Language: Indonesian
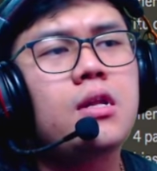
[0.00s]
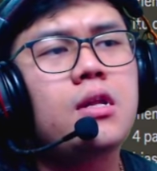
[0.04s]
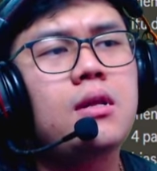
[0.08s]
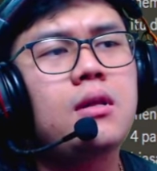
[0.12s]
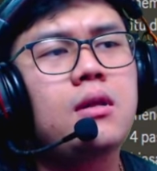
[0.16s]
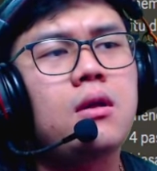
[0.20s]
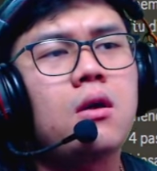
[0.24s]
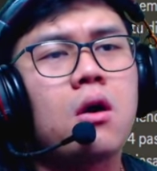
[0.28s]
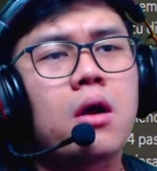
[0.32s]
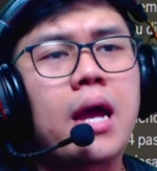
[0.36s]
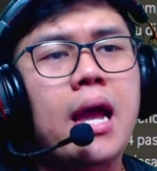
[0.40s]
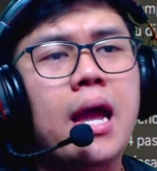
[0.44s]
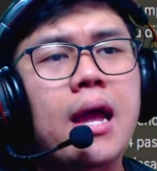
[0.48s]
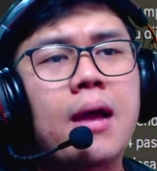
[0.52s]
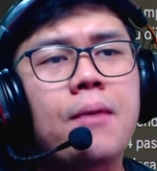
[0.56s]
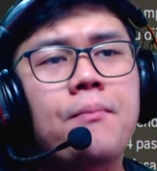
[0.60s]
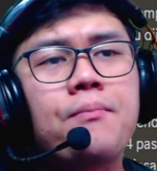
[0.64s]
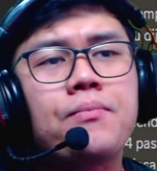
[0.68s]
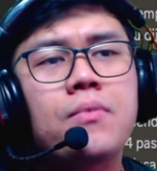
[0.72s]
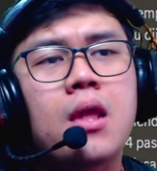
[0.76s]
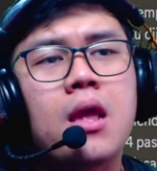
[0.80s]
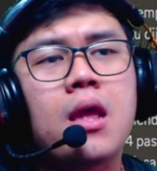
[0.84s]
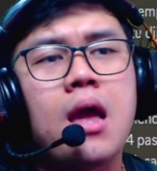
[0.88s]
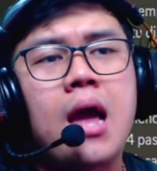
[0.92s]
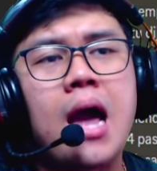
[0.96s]
Oke,
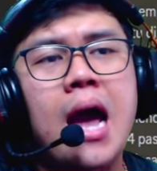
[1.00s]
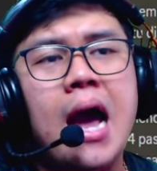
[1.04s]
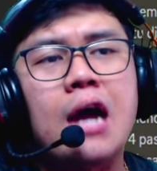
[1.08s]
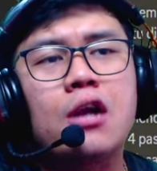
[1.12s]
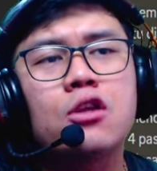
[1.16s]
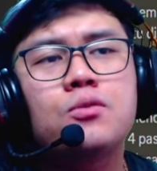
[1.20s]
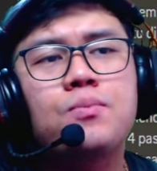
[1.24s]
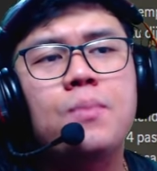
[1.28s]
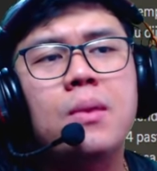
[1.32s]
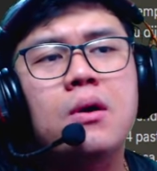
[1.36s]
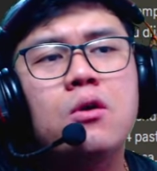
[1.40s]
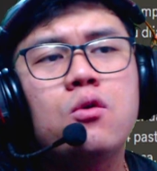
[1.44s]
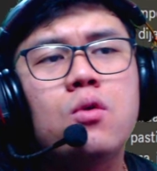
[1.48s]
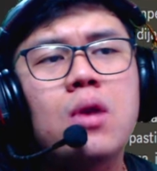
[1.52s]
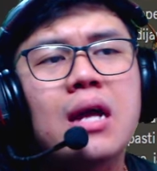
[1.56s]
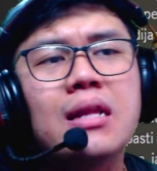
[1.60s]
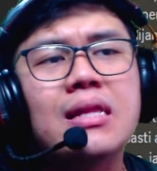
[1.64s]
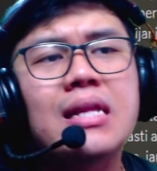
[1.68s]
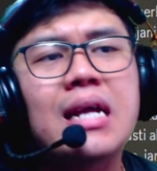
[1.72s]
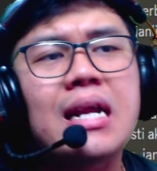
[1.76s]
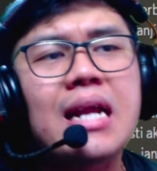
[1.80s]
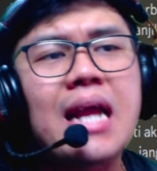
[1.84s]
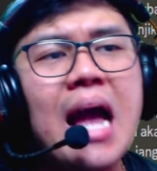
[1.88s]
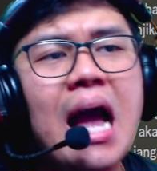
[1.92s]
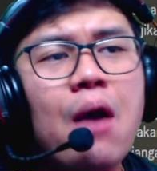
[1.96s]
harus mengulang
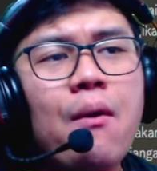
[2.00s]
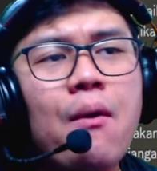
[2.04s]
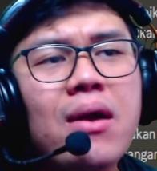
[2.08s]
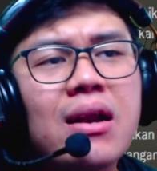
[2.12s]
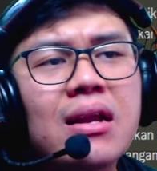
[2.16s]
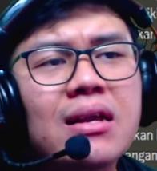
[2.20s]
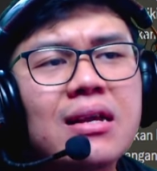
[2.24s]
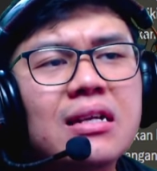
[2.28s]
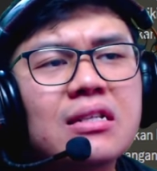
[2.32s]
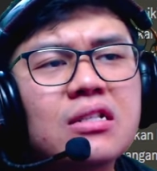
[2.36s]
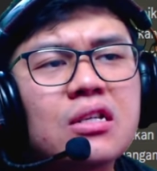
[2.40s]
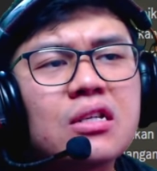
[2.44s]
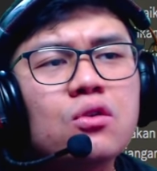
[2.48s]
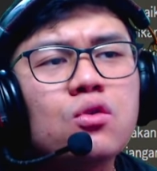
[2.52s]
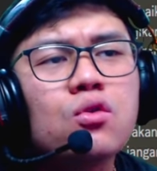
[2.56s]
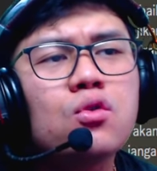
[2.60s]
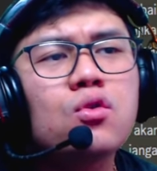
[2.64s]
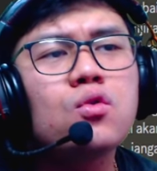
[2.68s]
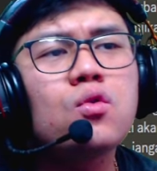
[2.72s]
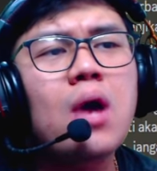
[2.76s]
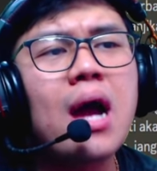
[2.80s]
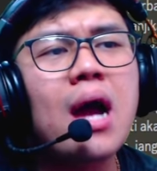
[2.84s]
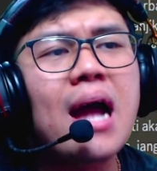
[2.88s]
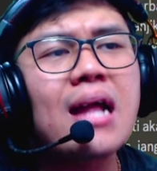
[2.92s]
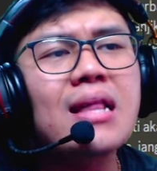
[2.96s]
dari awal
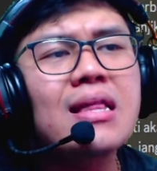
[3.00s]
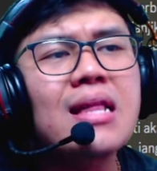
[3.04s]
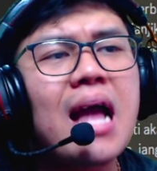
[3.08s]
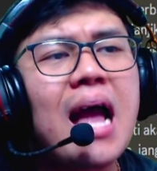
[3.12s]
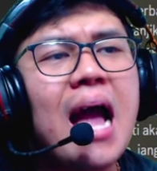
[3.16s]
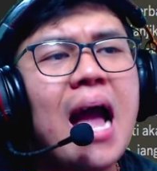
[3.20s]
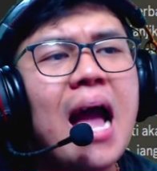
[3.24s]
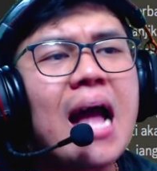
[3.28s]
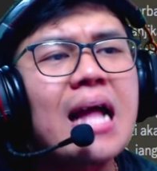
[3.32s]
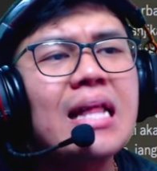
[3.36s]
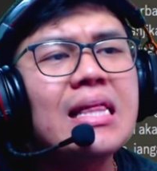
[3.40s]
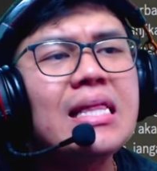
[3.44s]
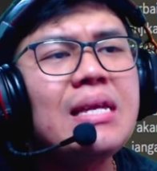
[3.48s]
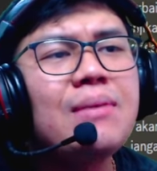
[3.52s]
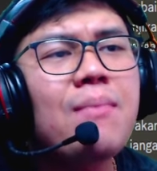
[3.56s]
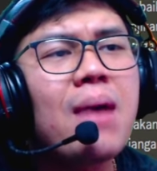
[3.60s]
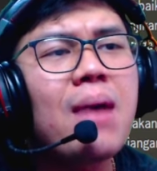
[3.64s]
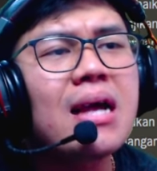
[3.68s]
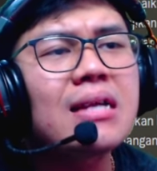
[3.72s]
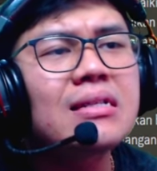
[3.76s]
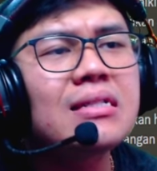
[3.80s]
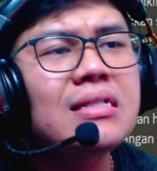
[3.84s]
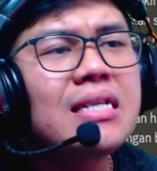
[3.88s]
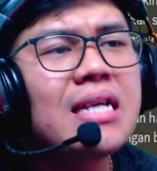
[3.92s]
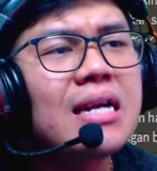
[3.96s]
keseluruhan
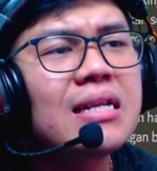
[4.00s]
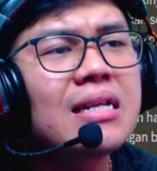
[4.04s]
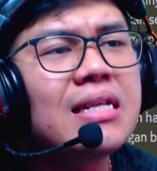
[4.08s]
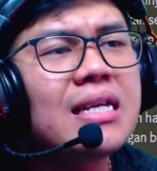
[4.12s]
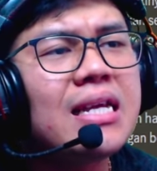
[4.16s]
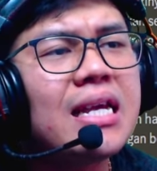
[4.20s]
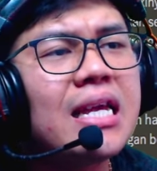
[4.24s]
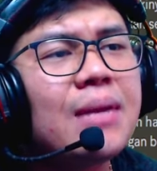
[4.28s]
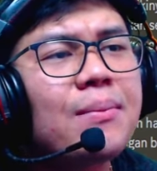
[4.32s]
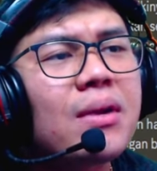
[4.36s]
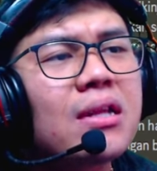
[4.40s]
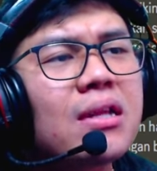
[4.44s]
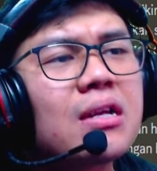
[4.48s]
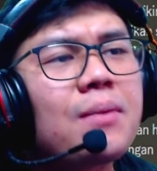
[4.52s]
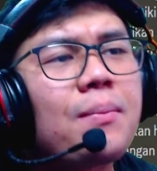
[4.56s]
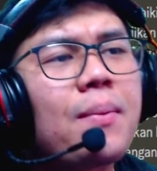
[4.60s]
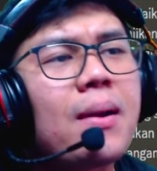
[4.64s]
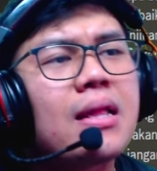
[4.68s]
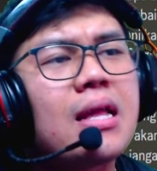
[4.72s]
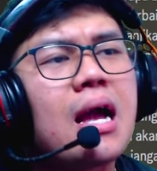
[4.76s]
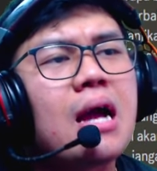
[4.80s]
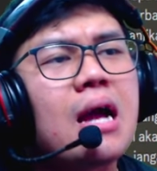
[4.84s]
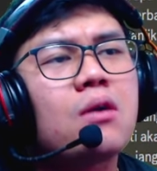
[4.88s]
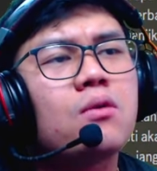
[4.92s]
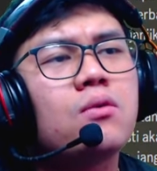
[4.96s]
animasi yang dikirimkan
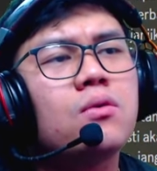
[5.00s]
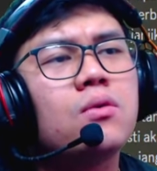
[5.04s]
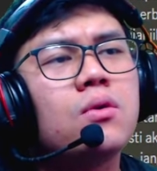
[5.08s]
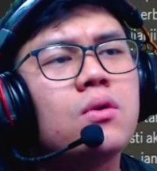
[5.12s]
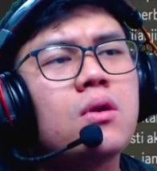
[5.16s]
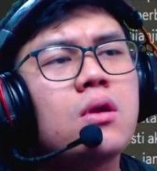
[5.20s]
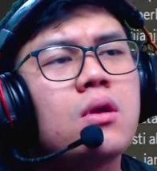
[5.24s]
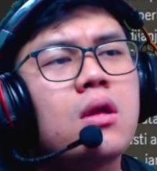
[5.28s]
kepada aku.